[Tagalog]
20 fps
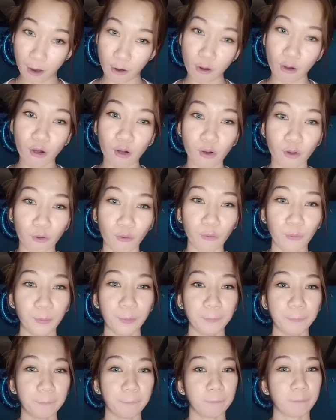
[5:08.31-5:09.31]
Oo. Oh,
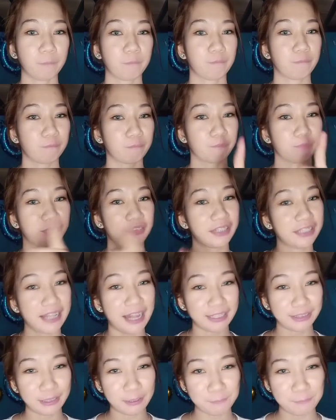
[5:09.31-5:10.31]

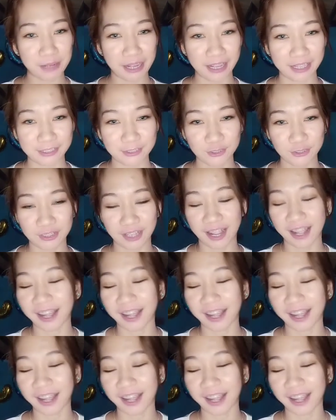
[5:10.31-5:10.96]
tinatamaan siya.